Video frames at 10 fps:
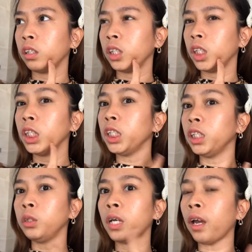
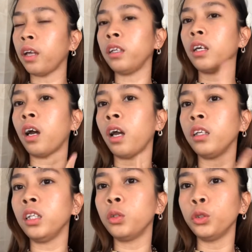hindi na, uh,
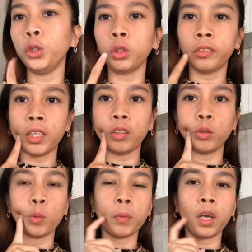hindi good yung tip
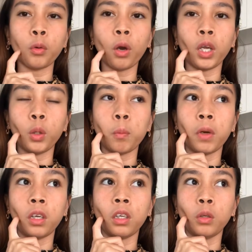nyo, may ano kayo,
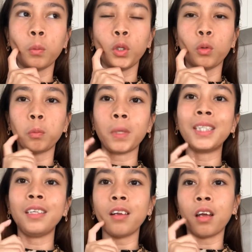may ano ba yung may
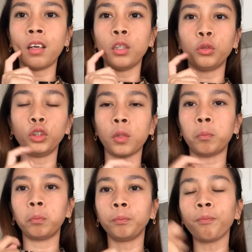sira ganun siya.
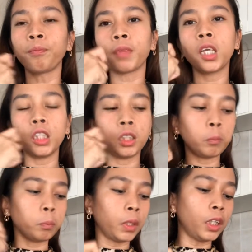
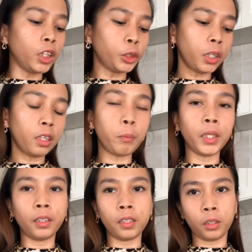Maganda siyang
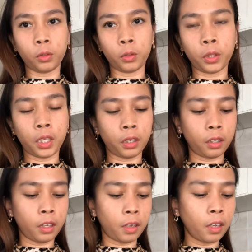gamitin ito.
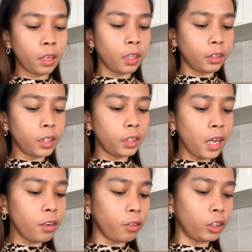And uh, this the
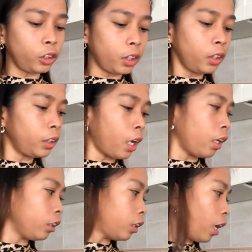ingredients
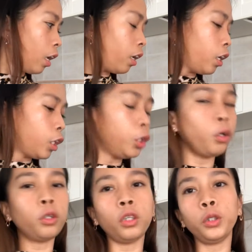uh,
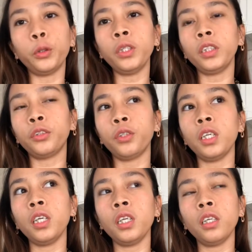you you on
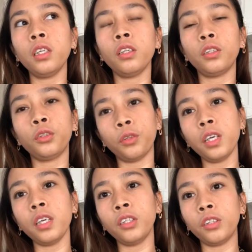three
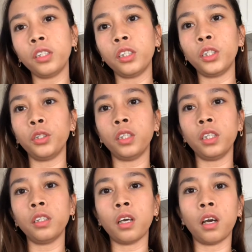three ingredients you
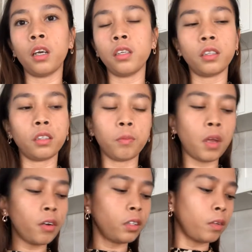need. Uh, it's
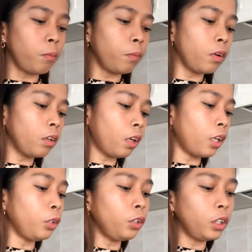very simple
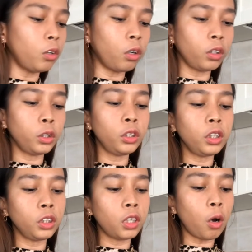and you need all,
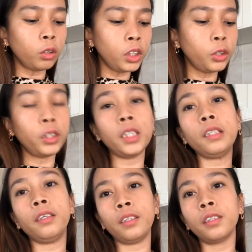you the only you
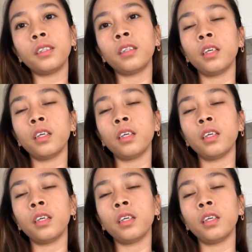need is